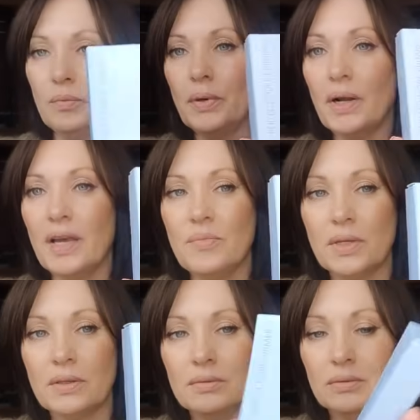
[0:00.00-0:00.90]

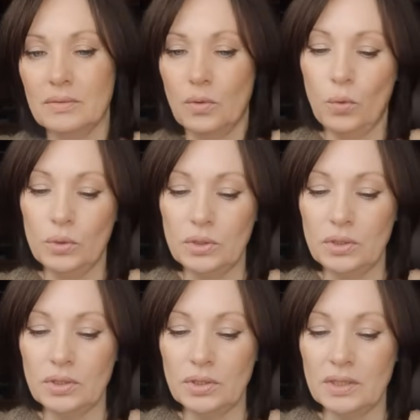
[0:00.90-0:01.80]
Праймер от
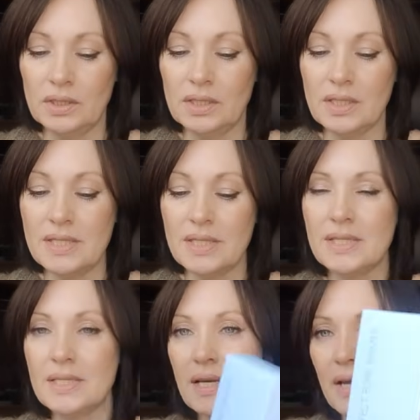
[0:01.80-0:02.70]
э, The
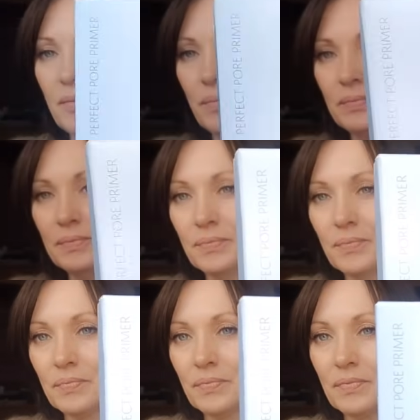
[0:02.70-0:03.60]
Sime
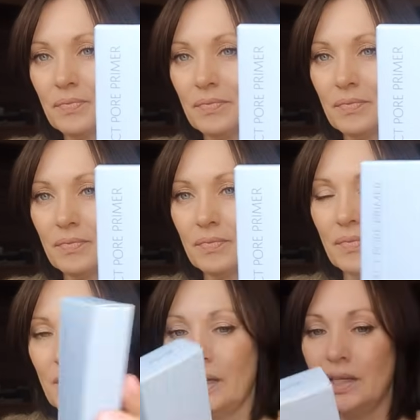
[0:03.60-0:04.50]

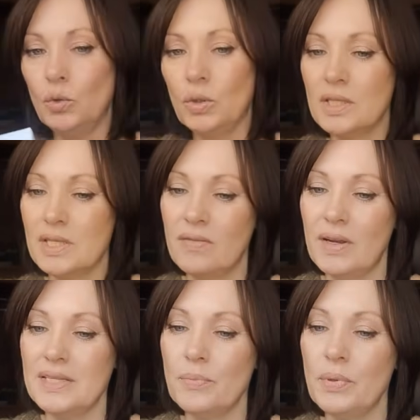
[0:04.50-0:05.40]
который
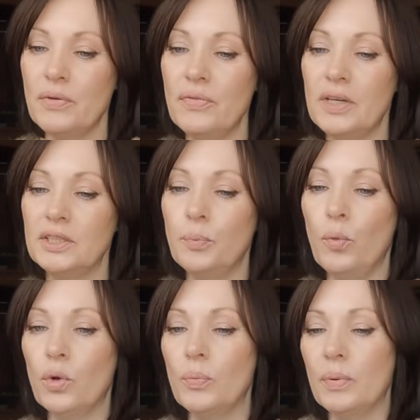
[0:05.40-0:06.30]
называется Perfect
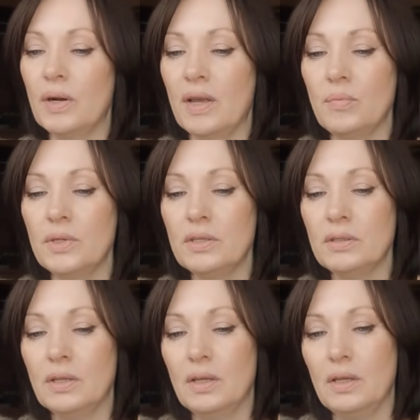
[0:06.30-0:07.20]
Pore Primer.
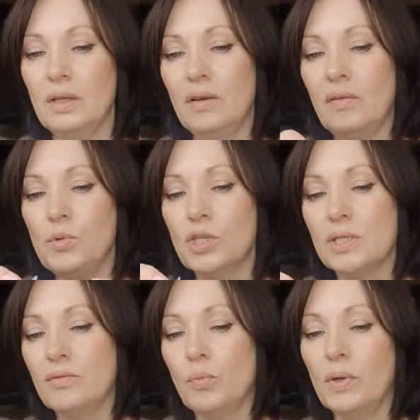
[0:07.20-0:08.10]
Я вам
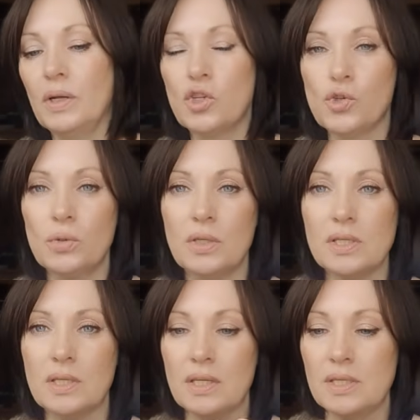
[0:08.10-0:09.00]
сейчас его покажу. я
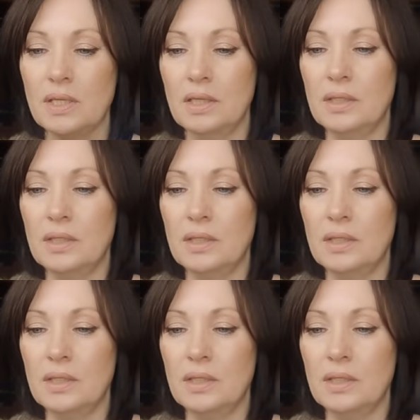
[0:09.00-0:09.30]
заказала